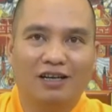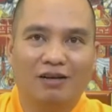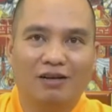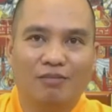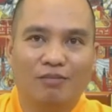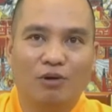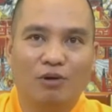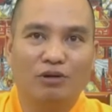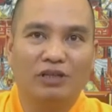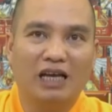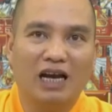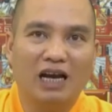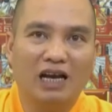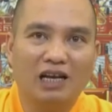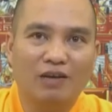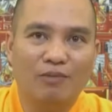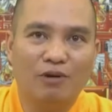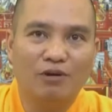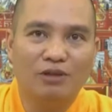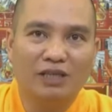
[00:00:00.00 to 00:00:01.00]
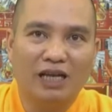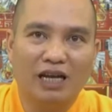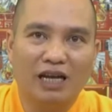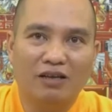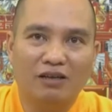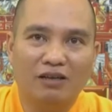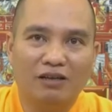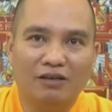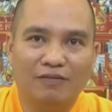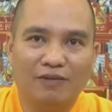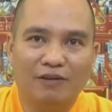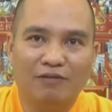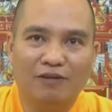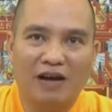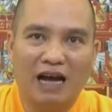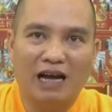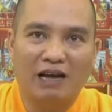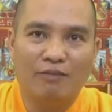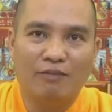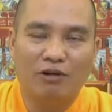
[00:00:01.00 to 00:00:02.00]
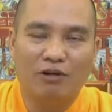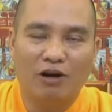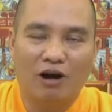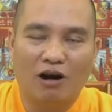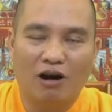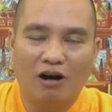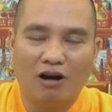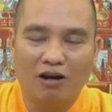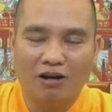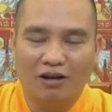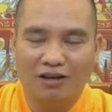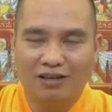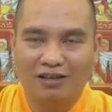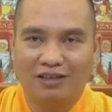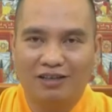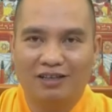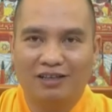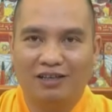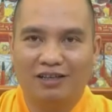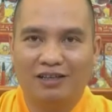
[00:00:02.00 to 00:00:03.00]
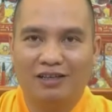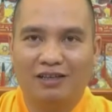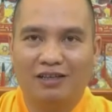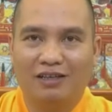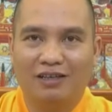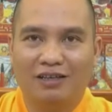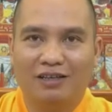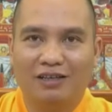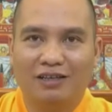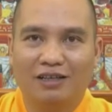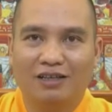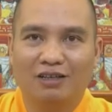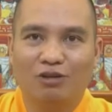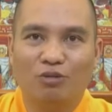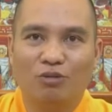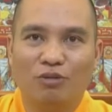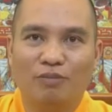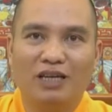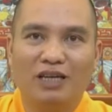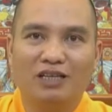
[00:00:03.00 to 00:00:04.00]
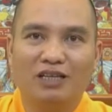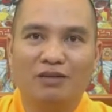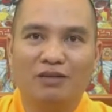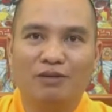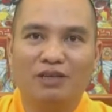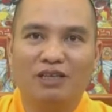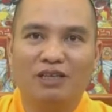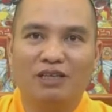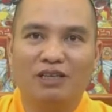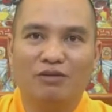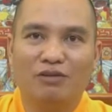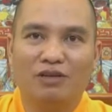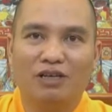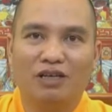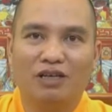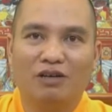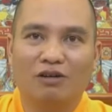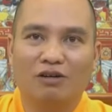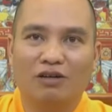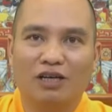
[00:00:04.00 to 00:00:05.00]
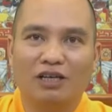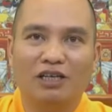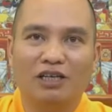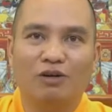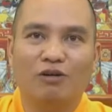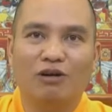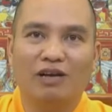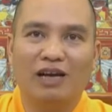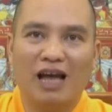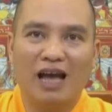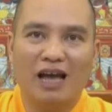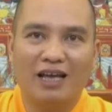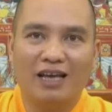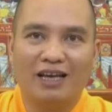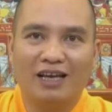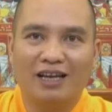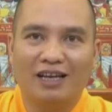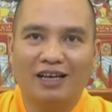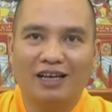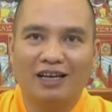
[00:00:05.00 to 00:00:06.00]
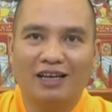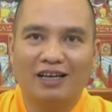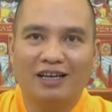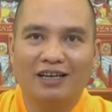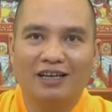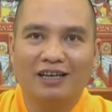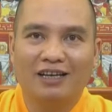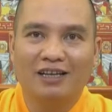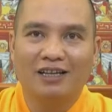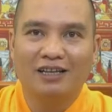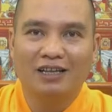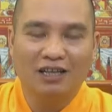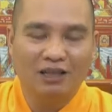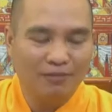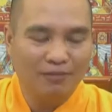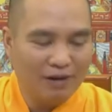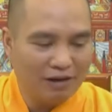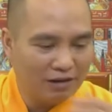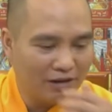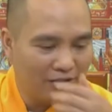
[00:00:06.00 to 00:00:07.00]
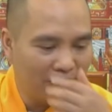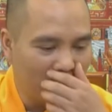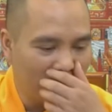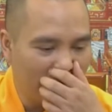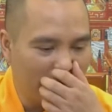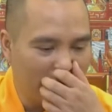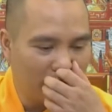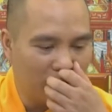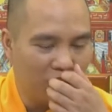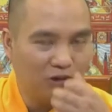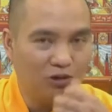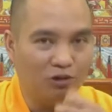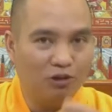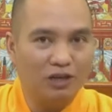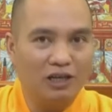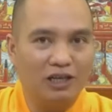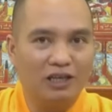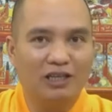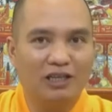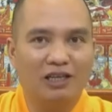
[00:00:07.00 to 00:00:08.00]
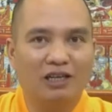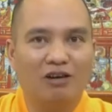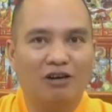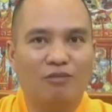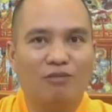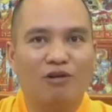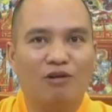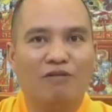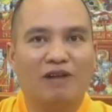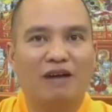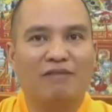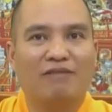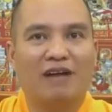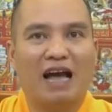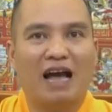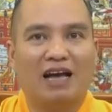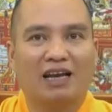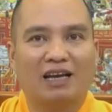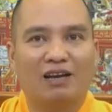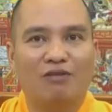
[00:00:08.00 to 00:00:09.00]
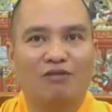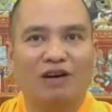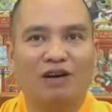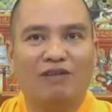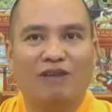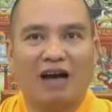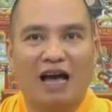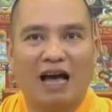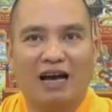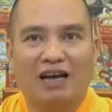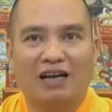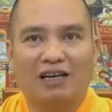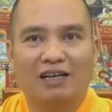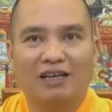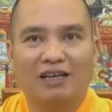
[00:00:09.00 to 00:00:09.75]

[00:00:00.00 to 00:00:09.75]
màu trắng hay màu xanh màu vàng hay màu đỏ thì tôi mới biết chứ bây giờ trong rừng này có rất nhiều con nai thế bảo là con nai của tôi là gì là có màu vàng vàng lông vàng vàng